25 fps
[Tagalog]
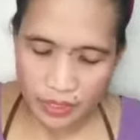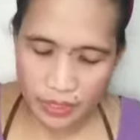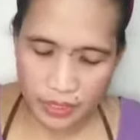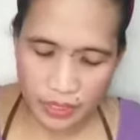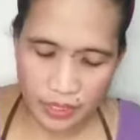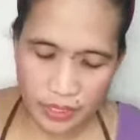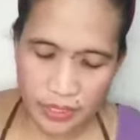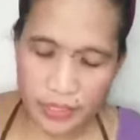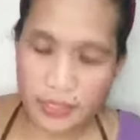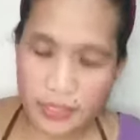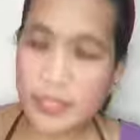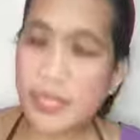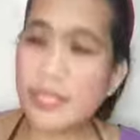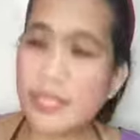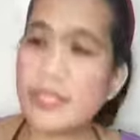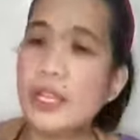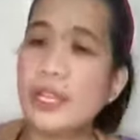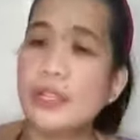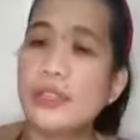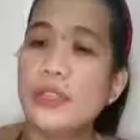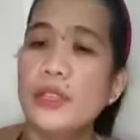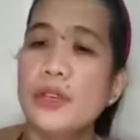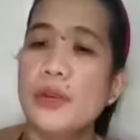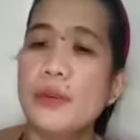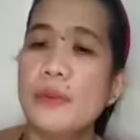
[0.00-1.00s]
Ayan, guys,
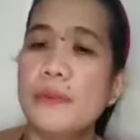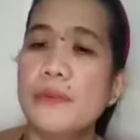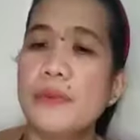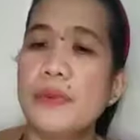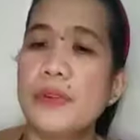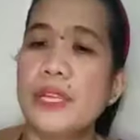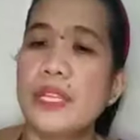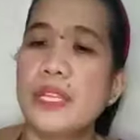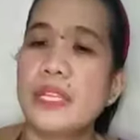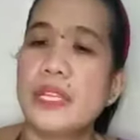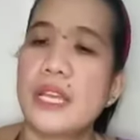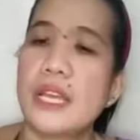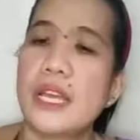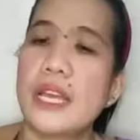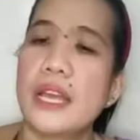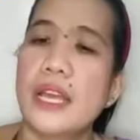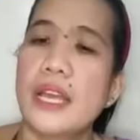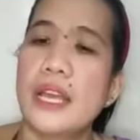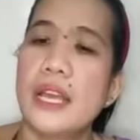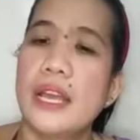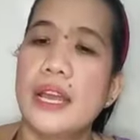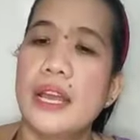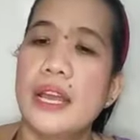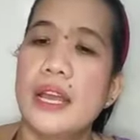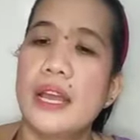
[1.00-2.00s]
ito yung free
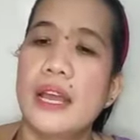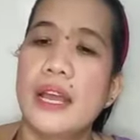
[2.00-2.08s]
niya.